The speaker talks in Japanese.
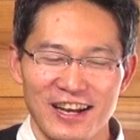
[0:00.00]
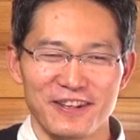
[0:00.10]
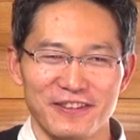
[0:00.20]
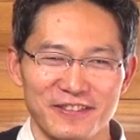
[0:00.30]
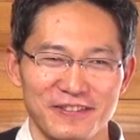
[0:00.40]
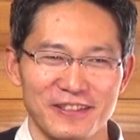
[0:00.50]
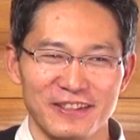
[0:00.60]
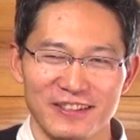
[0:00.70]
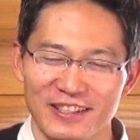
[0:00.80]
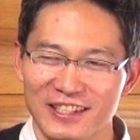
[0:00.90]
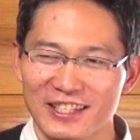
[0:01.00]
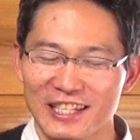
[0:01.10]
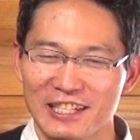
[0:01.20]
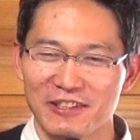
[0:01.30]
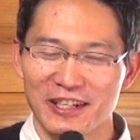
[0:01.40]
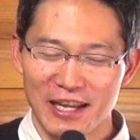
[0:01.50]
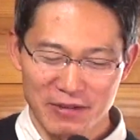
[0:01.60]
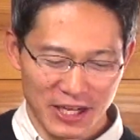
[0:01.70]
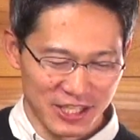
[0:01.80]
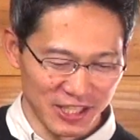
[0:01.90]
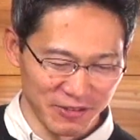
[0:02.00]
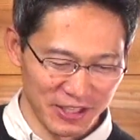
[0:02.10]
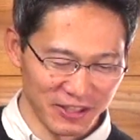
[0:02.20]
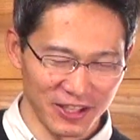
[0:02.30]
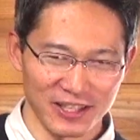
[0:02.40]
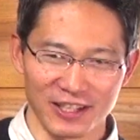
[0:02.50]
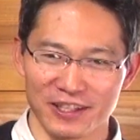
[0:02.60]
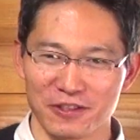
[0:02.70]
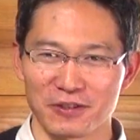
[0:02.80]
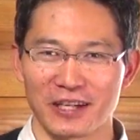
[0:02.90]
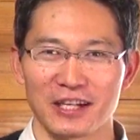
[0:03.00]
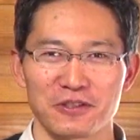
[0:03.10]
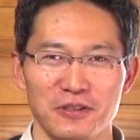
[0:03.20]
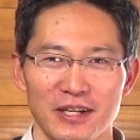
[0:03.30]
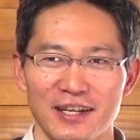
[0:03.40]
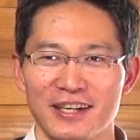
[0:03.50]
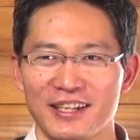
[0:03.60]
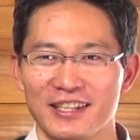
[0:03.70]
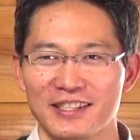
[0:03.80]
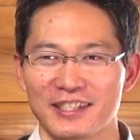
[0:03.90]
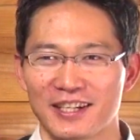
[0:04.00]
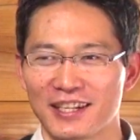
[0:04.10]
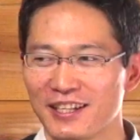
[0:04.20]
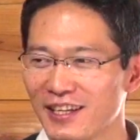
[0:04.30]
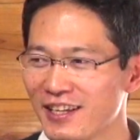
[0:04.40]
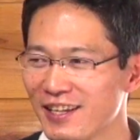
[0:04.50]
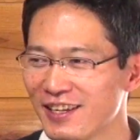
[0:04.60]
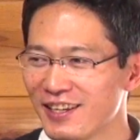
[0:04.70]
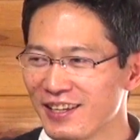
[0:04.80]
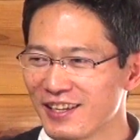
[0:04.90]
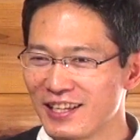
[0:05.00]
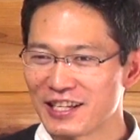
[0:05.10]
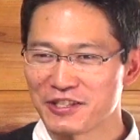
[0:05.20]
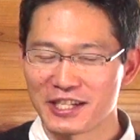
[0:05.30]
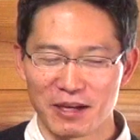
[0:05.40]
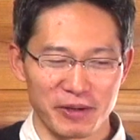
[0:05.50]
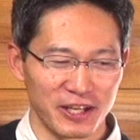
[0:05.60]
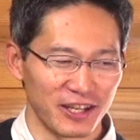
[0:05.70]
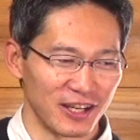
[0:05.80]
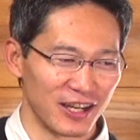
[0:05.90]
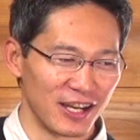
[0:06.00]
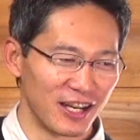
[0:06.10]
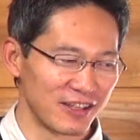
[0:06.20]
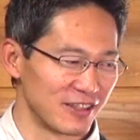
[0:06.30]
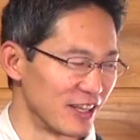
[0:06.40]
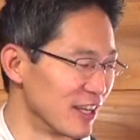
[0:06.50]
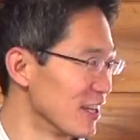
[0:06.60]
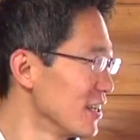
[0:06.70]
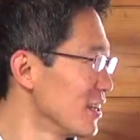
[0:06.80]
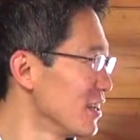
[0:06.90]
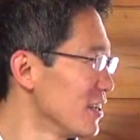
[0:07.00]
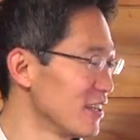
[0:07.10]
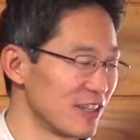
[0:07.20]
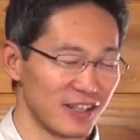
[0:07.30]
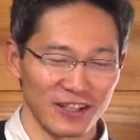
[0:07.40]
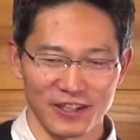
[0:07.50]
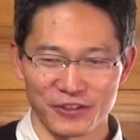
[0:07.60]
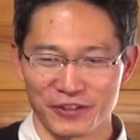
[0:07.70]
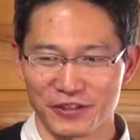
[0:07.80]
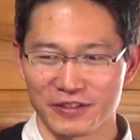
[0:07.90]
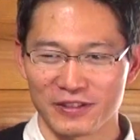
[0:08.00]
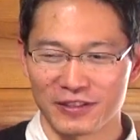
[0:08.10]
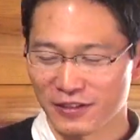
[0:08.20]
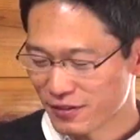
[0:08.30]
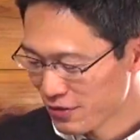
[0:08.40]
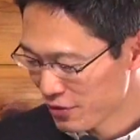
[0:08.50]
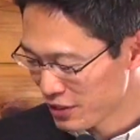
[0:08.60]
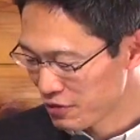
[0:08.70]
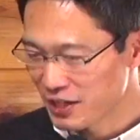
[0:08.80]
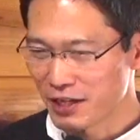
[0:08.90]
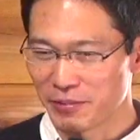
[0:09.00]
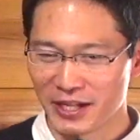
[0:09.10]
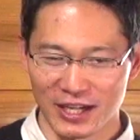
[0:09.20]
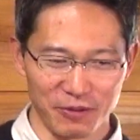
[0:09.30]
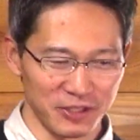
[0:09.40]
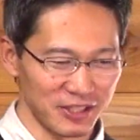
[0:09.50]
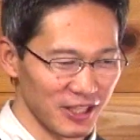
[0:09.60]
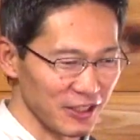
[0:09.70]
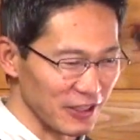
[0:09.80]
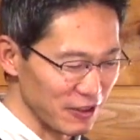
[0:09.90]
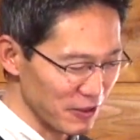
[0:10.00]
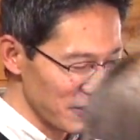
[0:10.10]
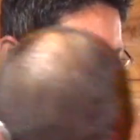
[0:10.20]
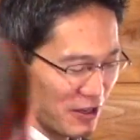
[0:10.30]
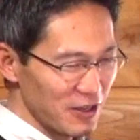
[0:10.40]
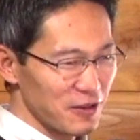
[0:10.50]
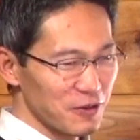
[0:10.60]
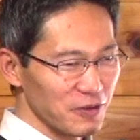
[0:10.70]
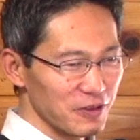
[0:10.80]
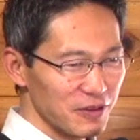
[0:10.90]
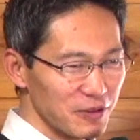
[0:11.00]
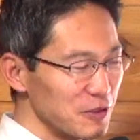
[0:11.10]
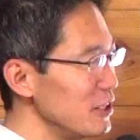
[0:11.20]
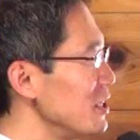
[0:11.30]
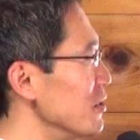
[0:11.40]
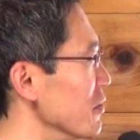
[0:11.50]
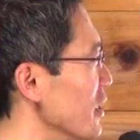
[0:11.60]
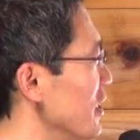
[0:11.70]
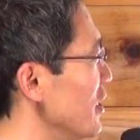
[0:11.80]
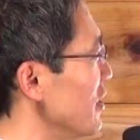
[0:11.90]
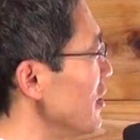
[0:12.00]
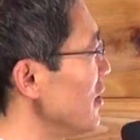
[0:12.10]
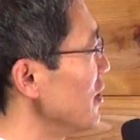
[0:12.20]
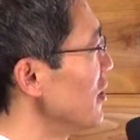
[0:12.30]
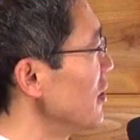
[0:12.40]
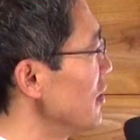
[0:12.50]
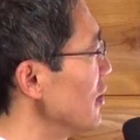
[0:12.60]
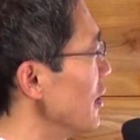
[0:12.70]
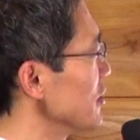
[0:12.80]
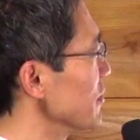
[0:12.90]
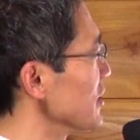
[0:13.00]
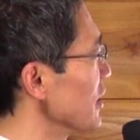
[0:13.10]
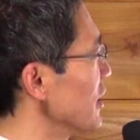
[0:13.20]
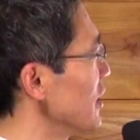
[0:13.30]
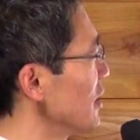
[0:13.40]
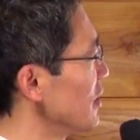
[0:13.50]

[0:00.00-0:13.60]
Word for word: あの、まあ、インターネットでライブ配信見てる方はねちょっと画像が若干ね安いカメラだから荒くてあの少しくっきり見えないかもしれないけどあのこう雰囲気をねあすいませんもう一